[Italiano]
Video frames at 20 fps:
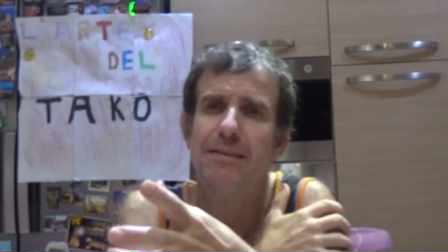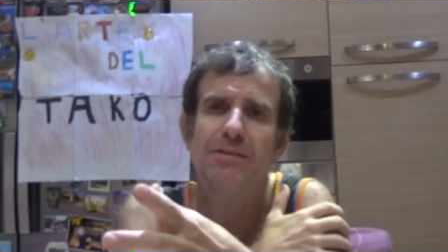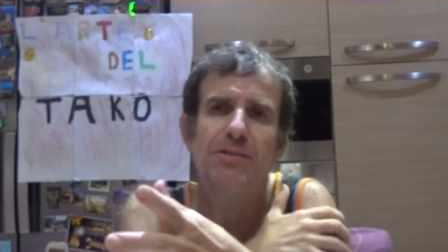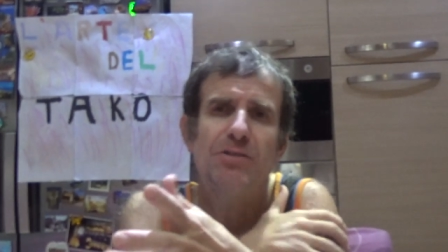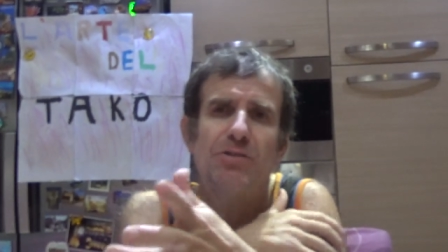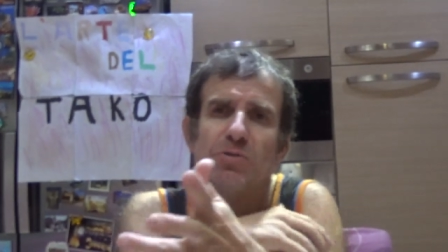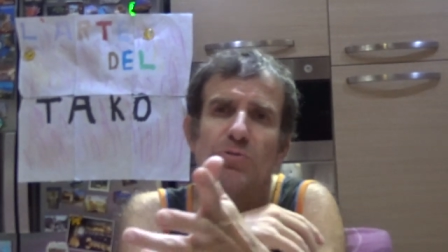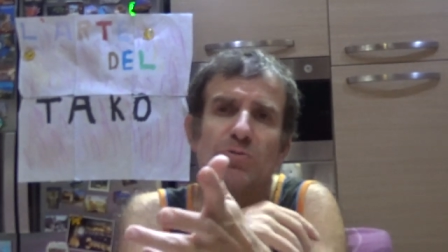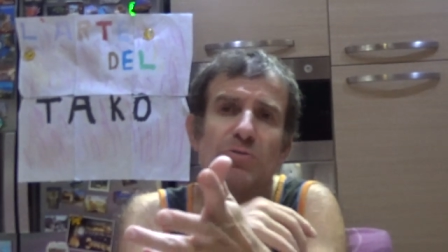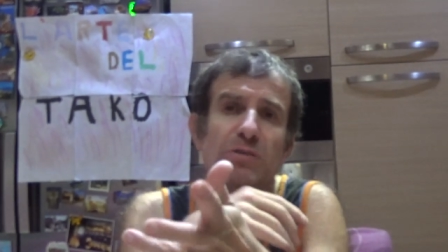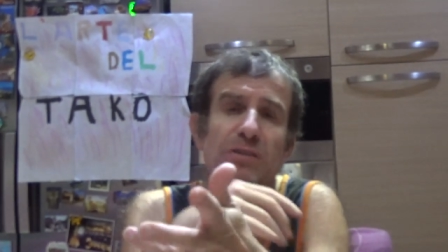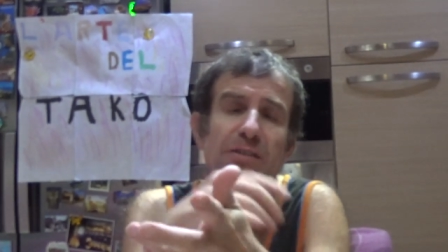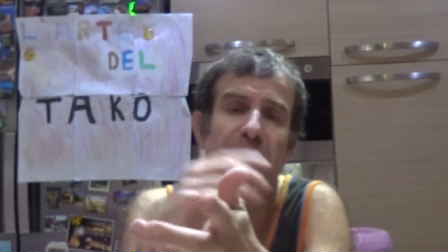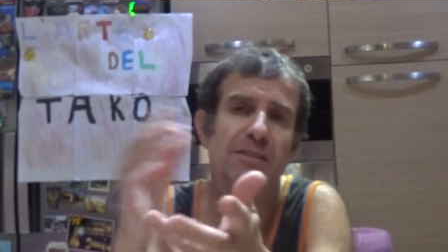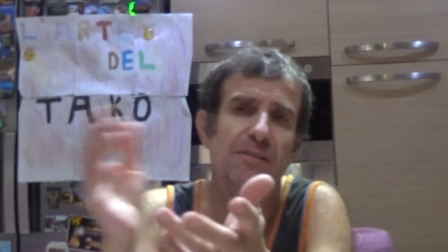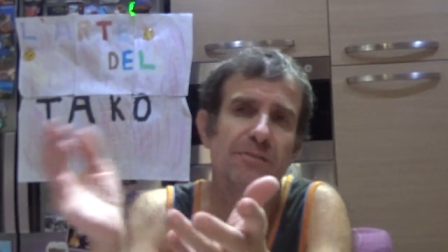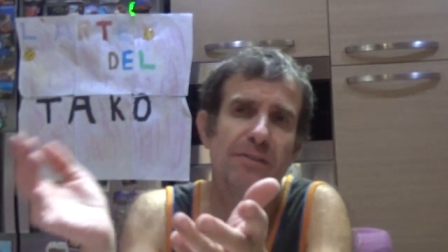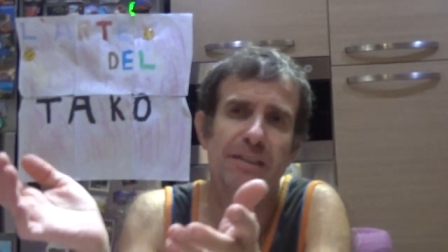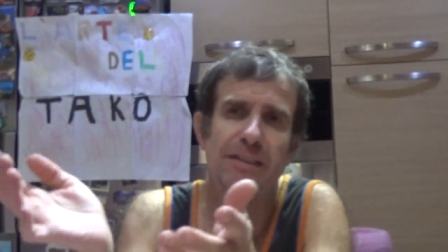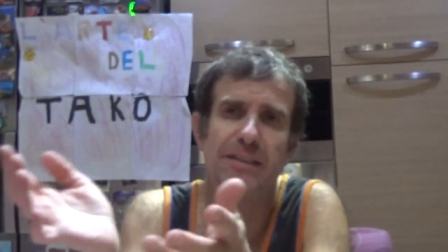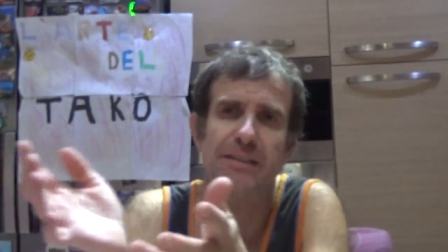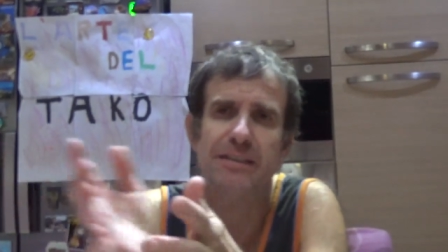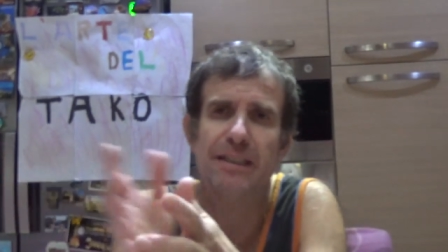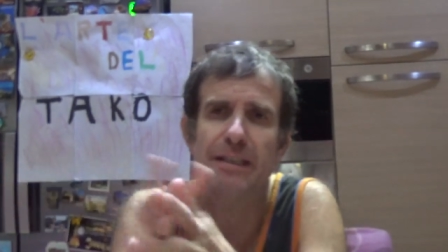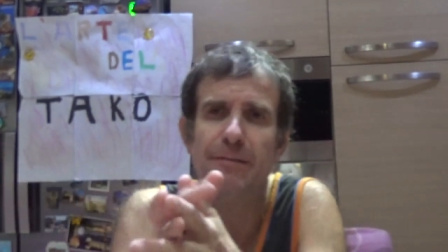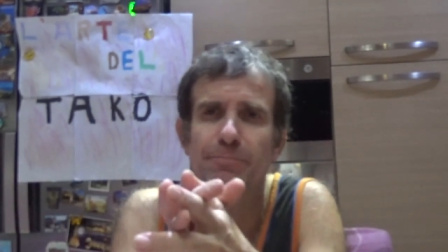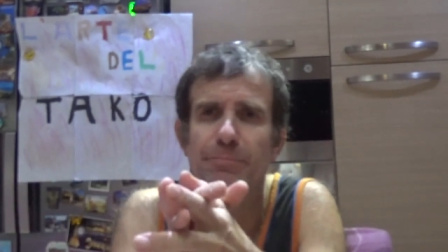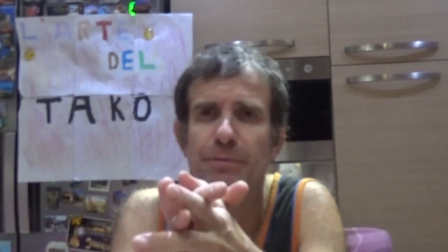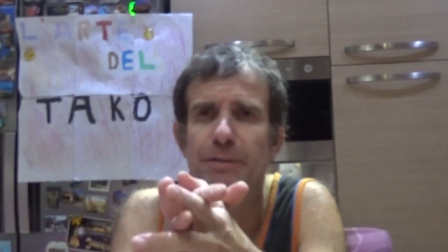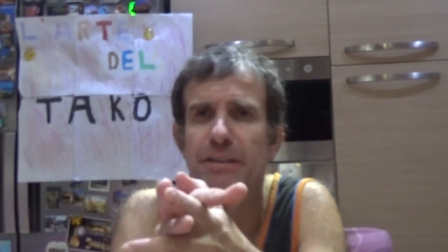ci sono i vari
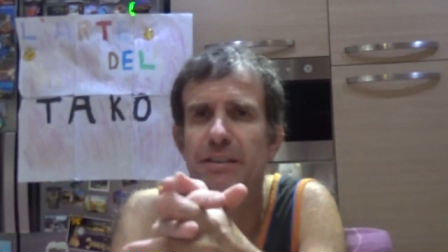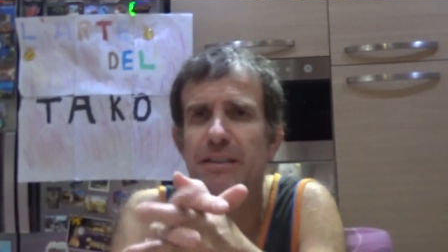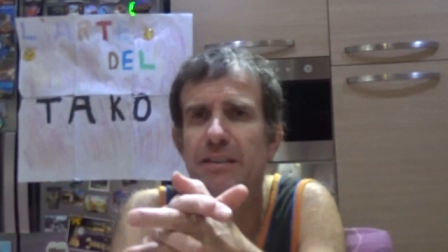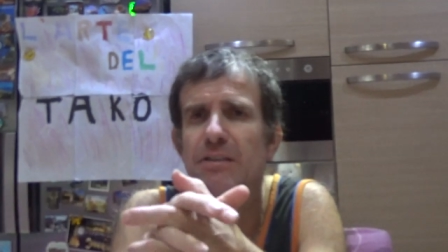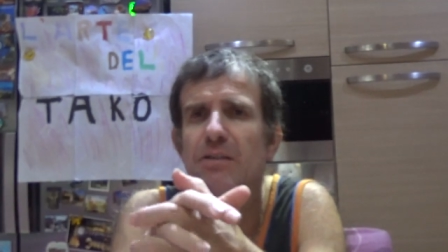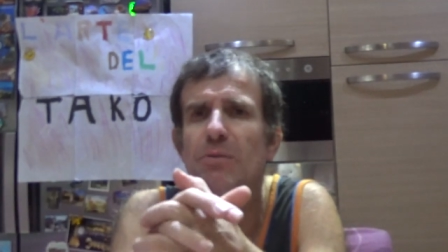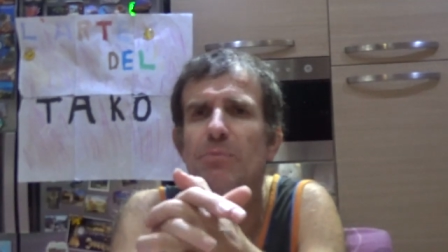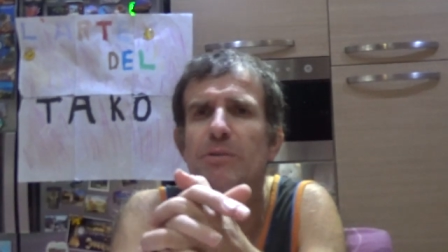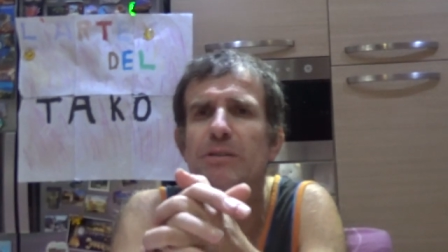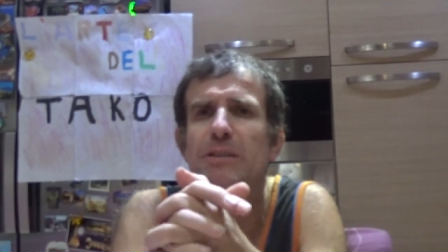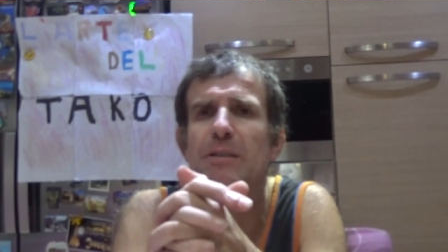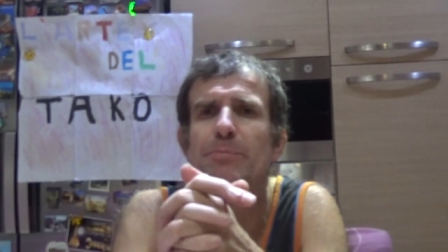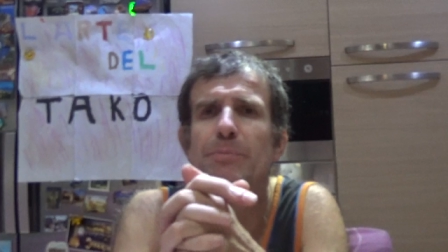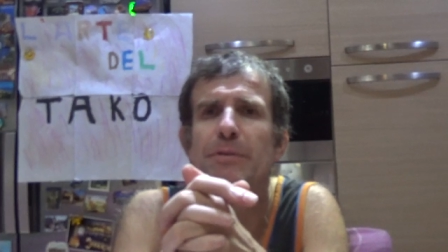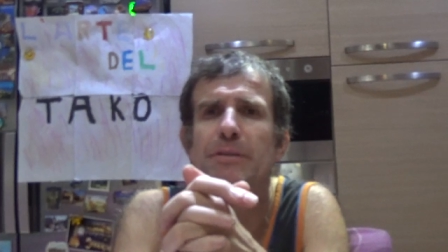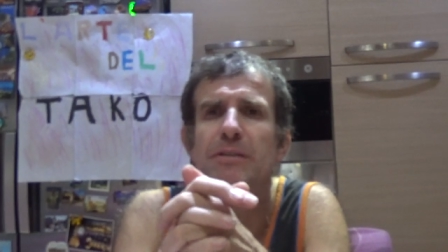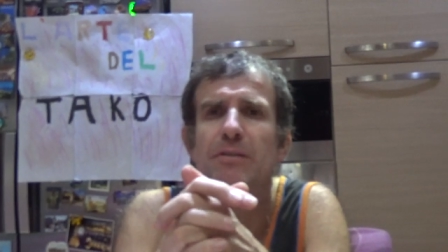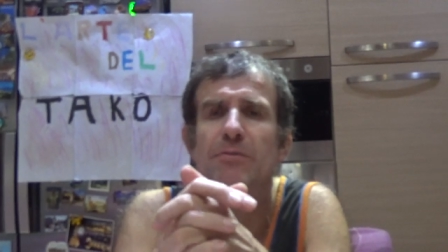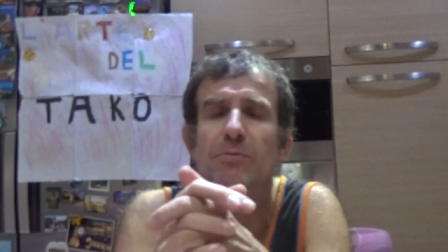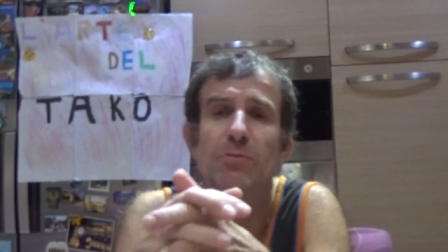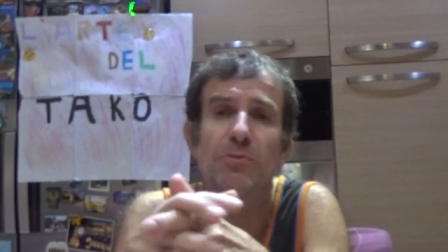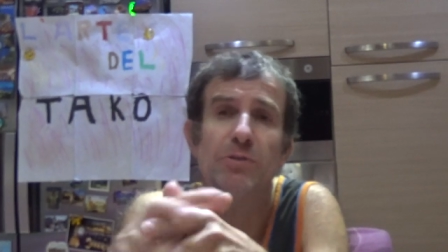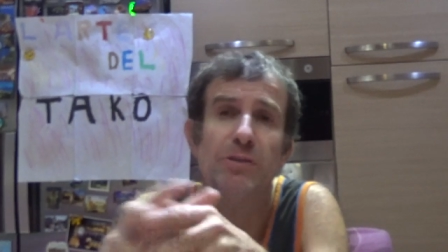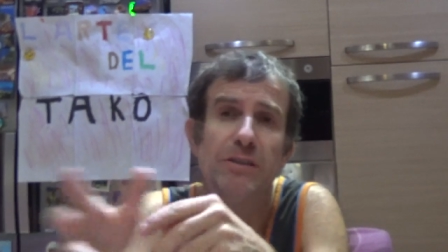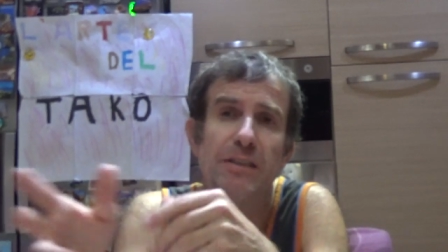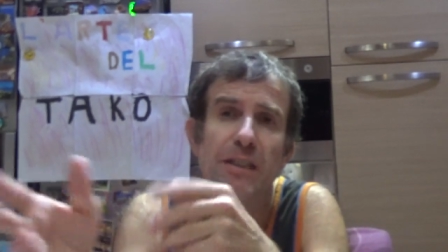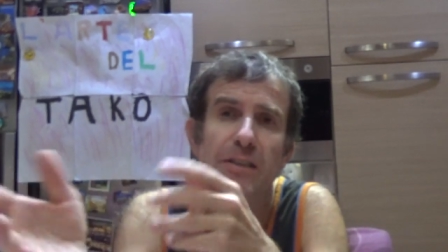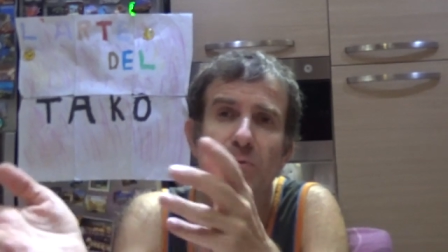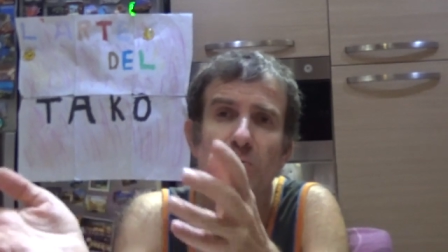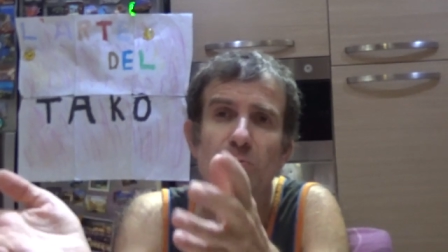tempi, come sapete voi,
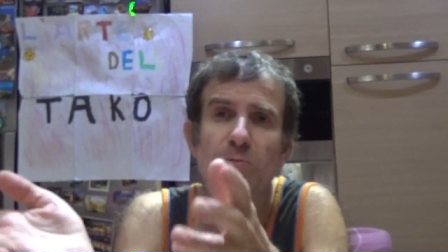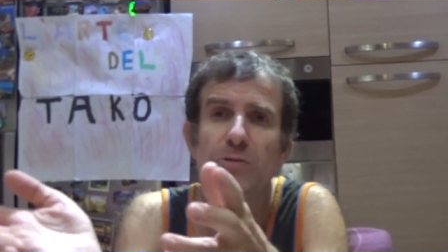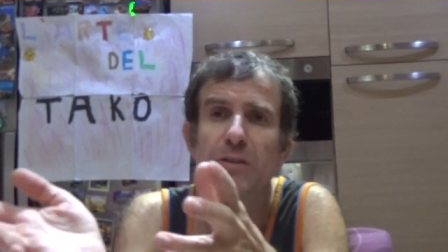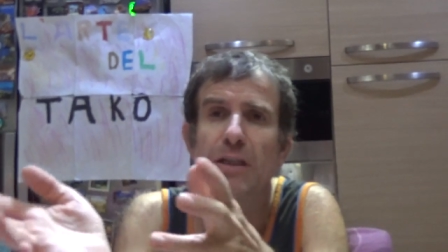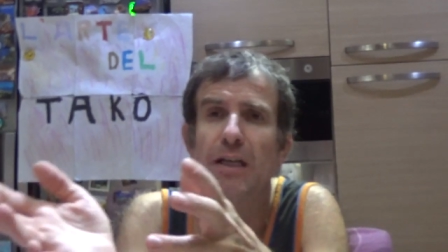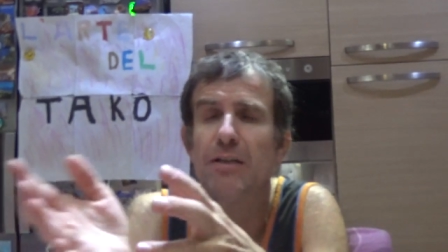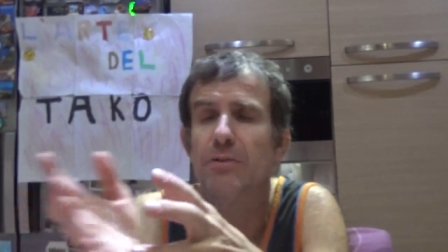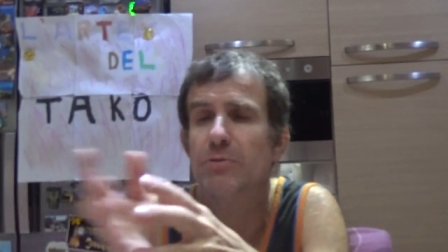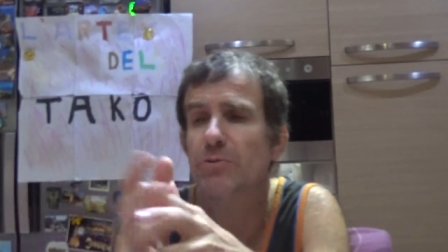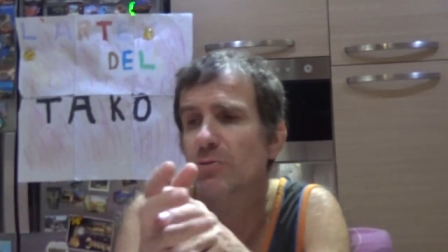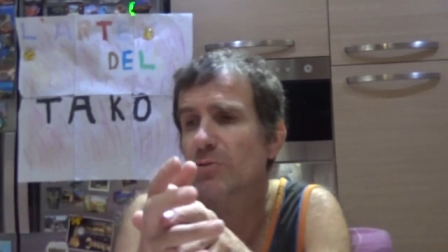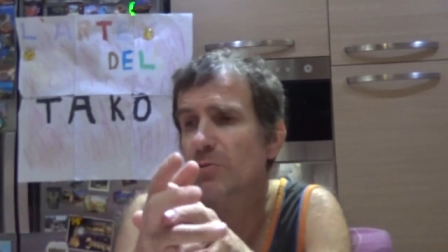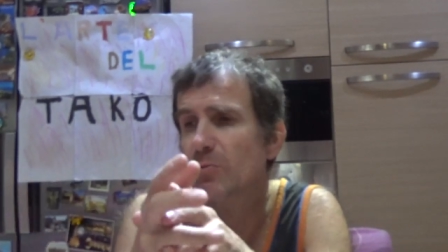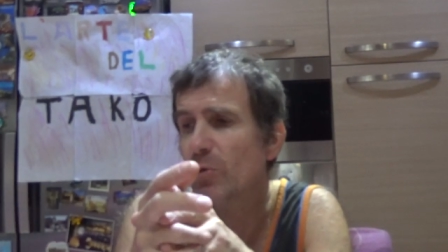dal notaio e tutto